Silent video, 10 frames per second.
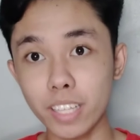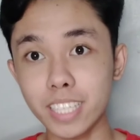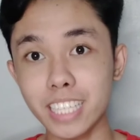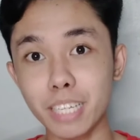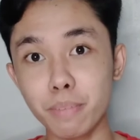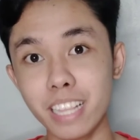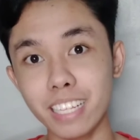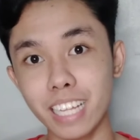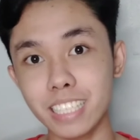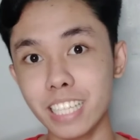So, ang titikman
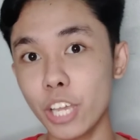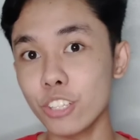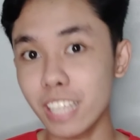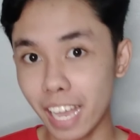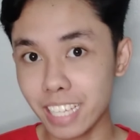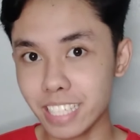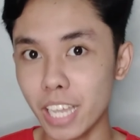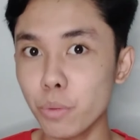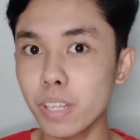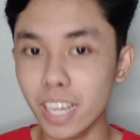lang natin ngayon guys
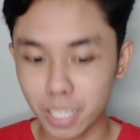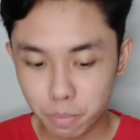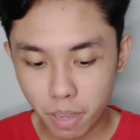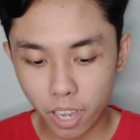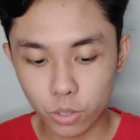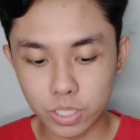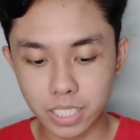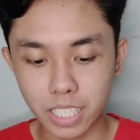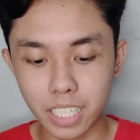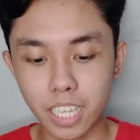ay walang iba
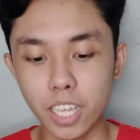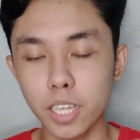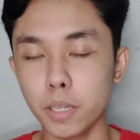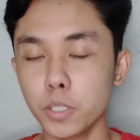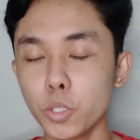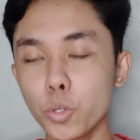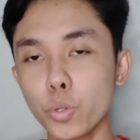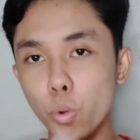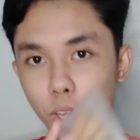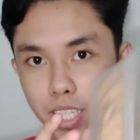kundi
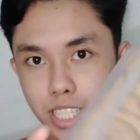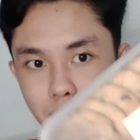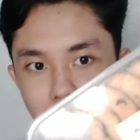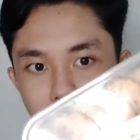yung cookies